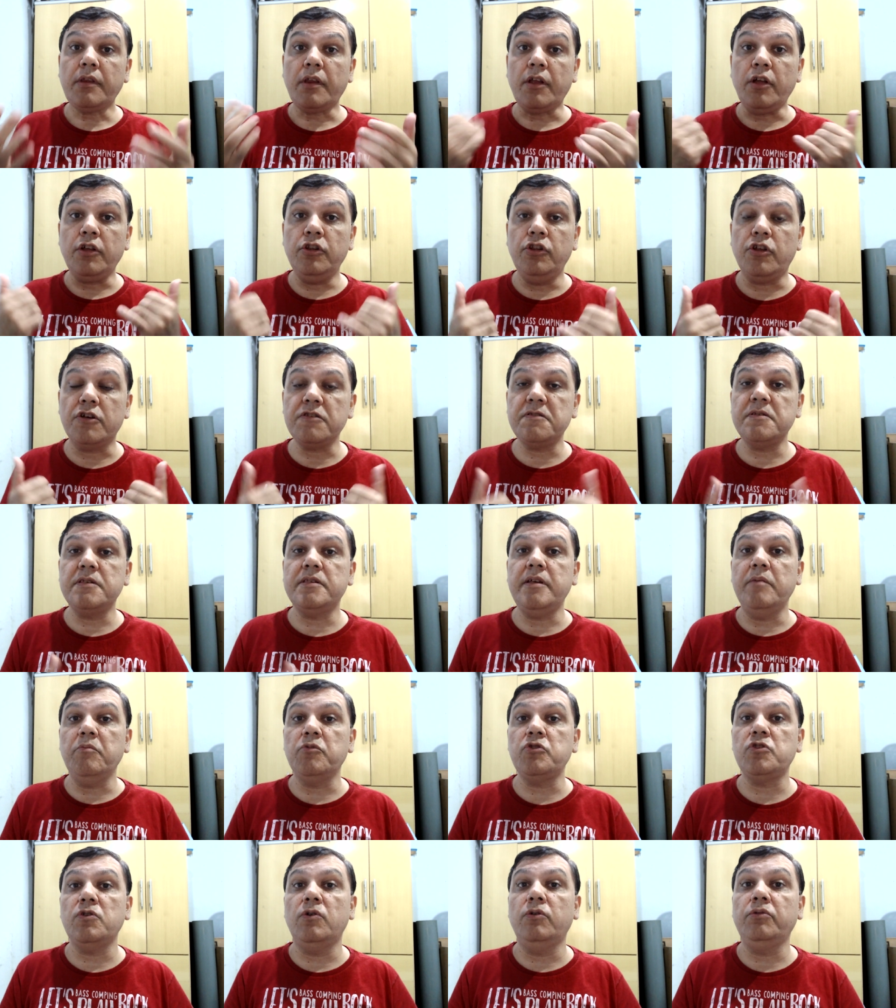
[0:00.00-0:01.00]
nós
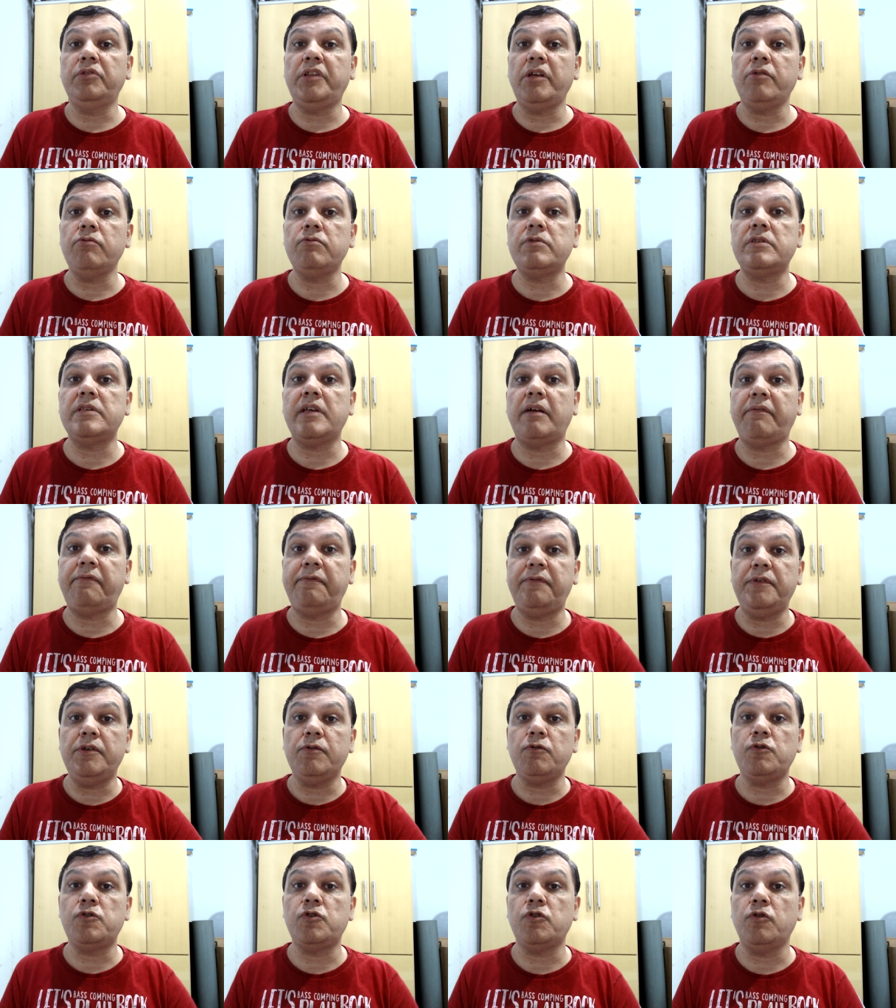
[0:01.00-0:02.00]
fizemos ontem um
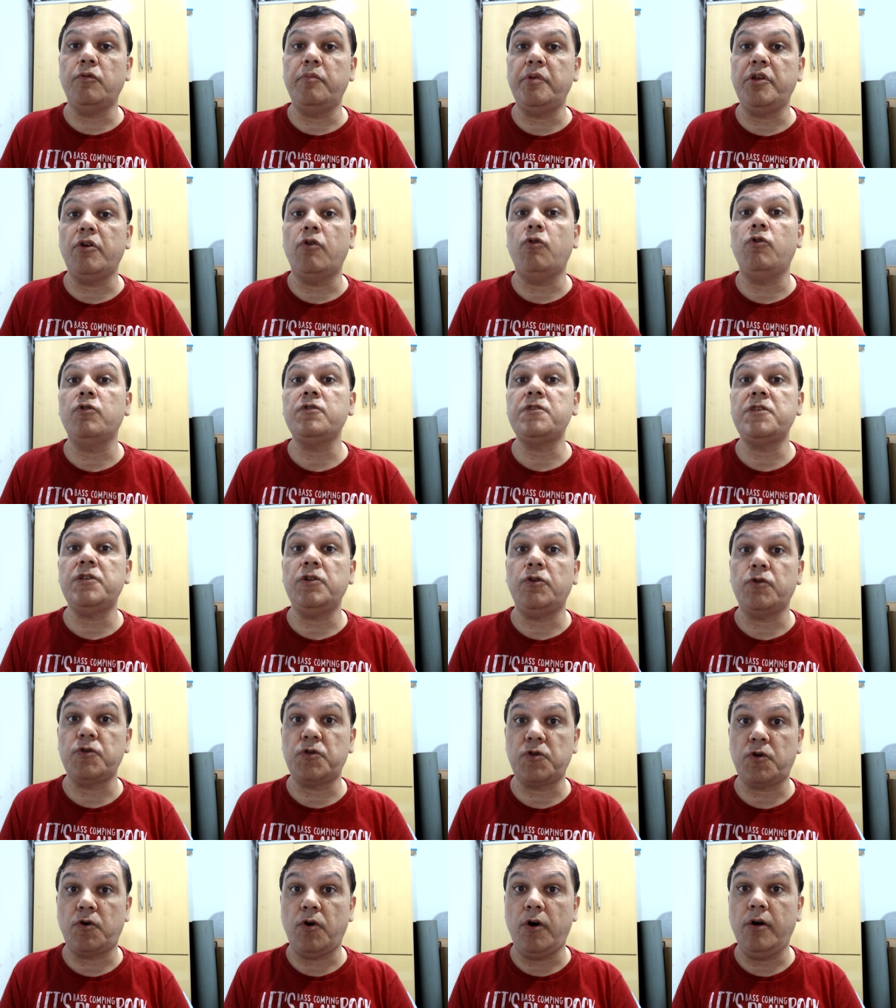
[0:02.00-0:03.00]
desafio sobre
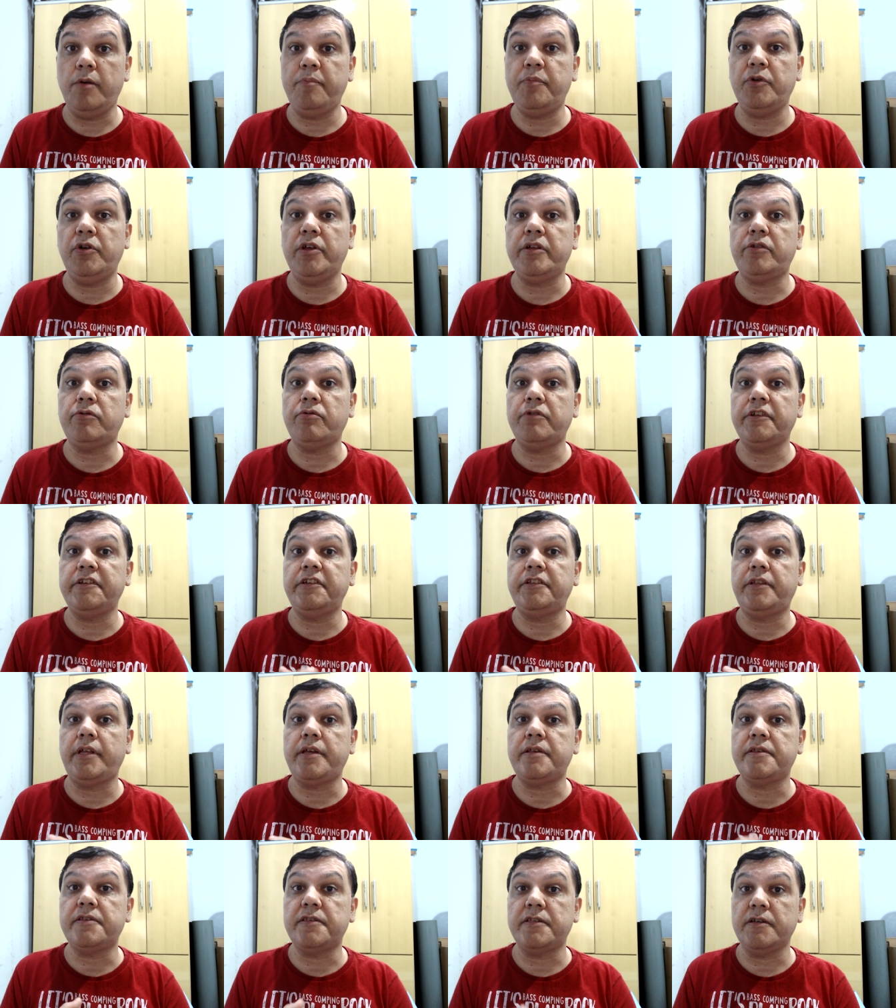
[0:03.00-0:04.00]
osciloscópio, leitura de
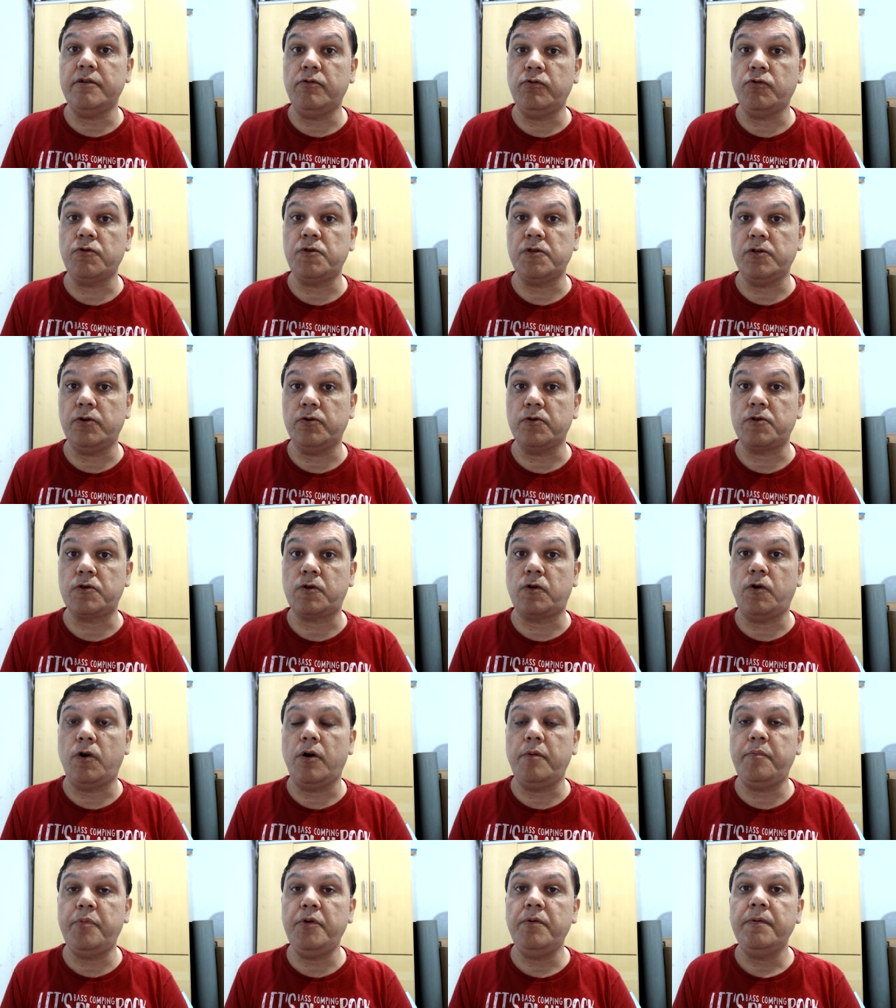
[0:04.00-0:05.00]
tensão no
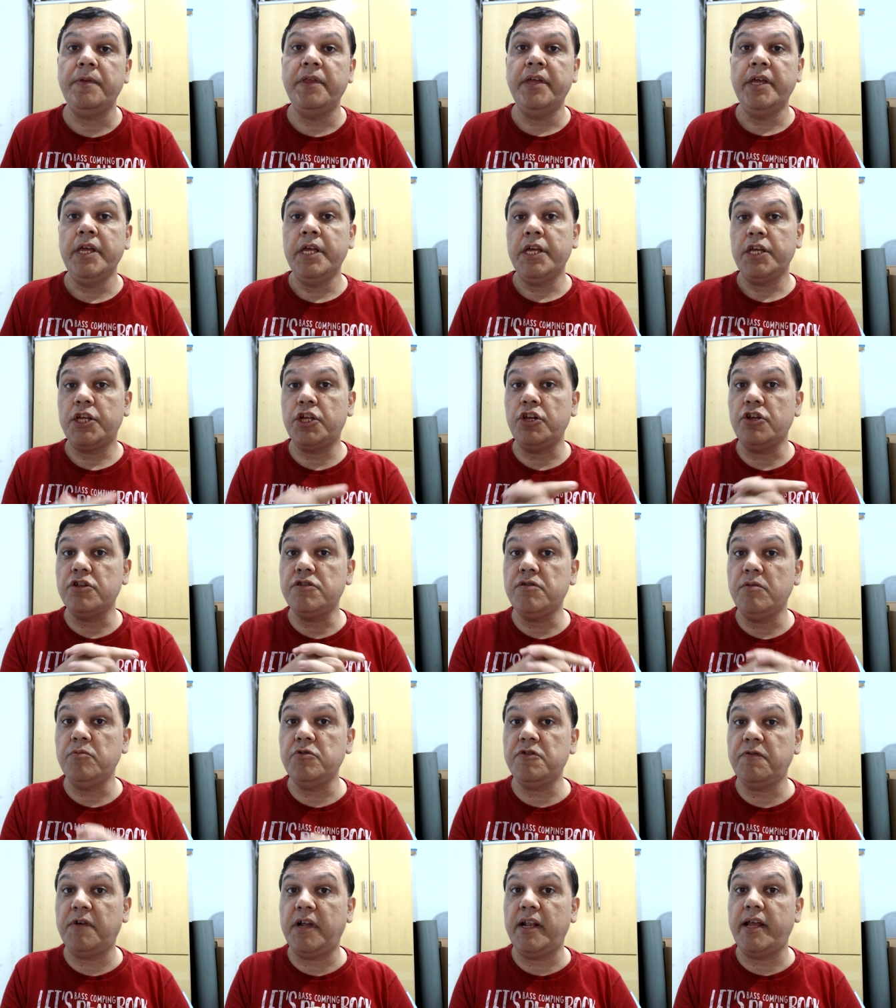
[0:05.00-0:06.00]
osciloscópio, que nós
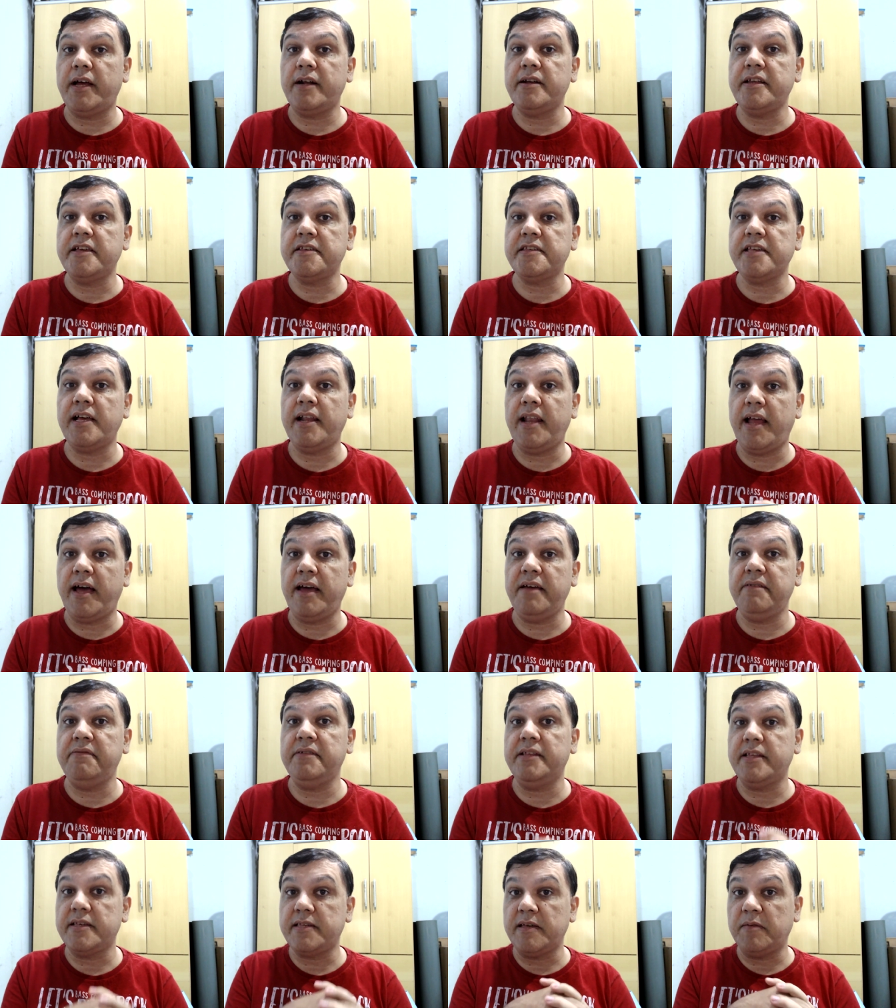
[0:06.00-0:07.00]
vamos falar nessa
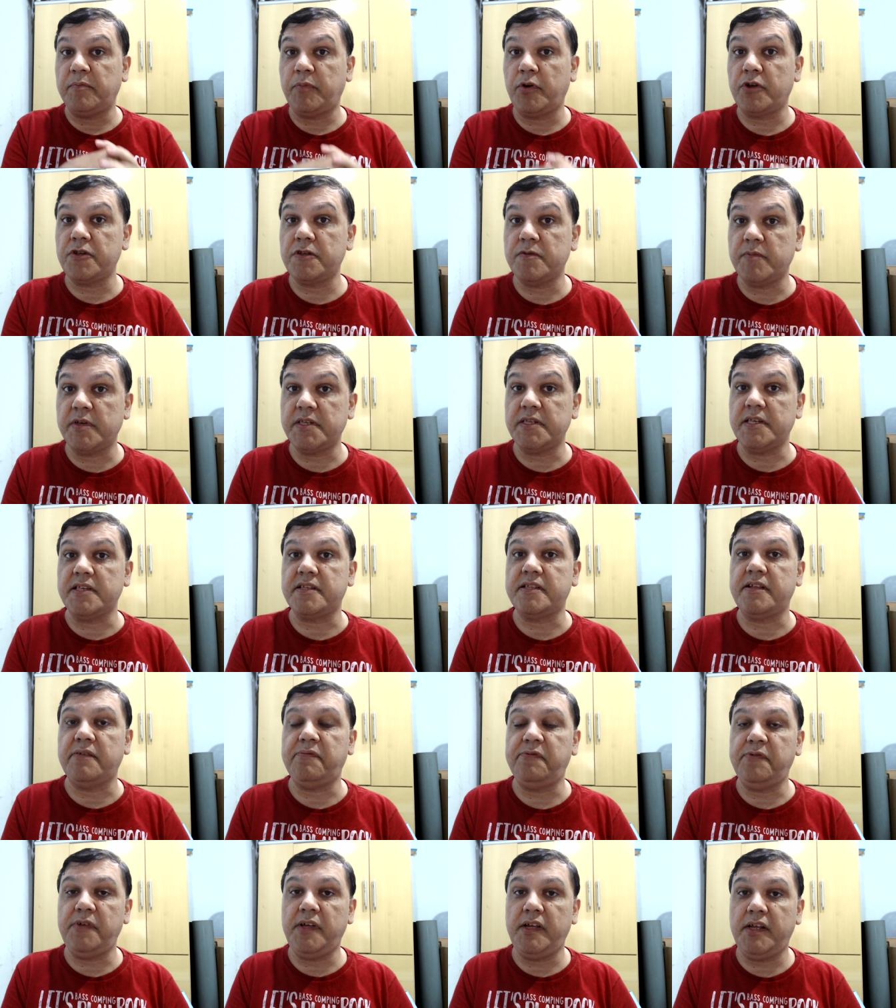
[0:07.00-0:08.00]
live, nessa próxima
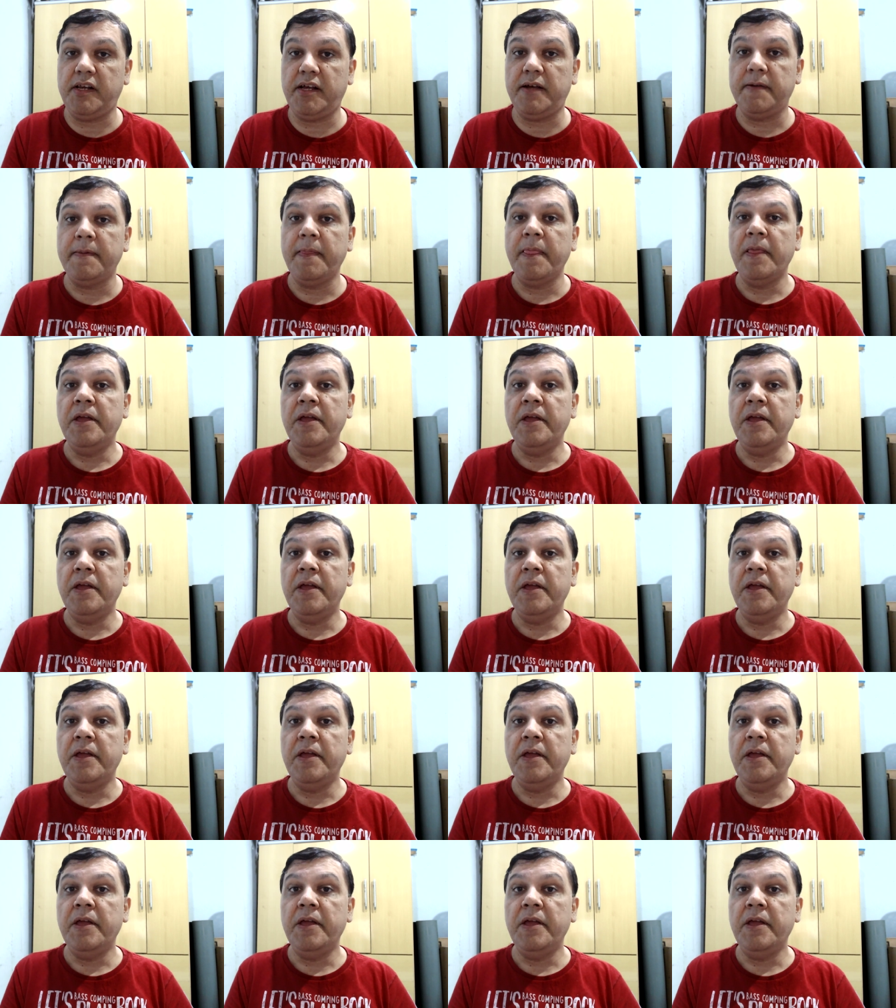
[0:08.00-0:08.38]
sexta-feira.